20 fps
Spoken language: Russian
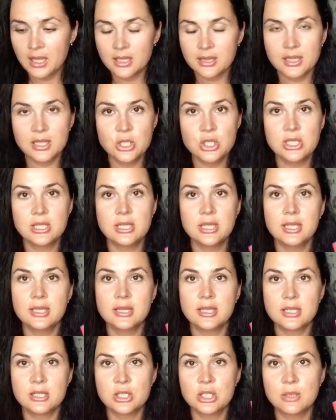Значит,
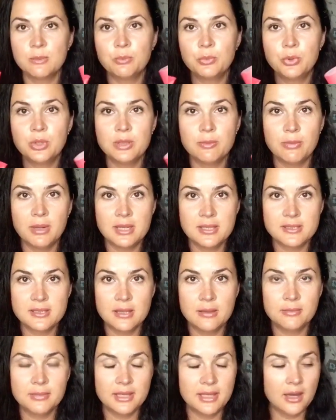это шампунь и
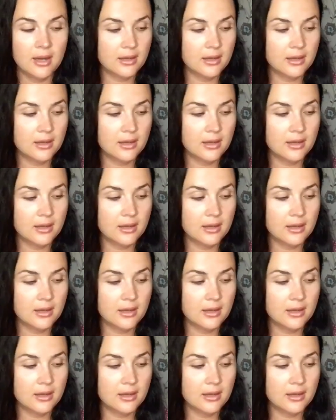бальзам для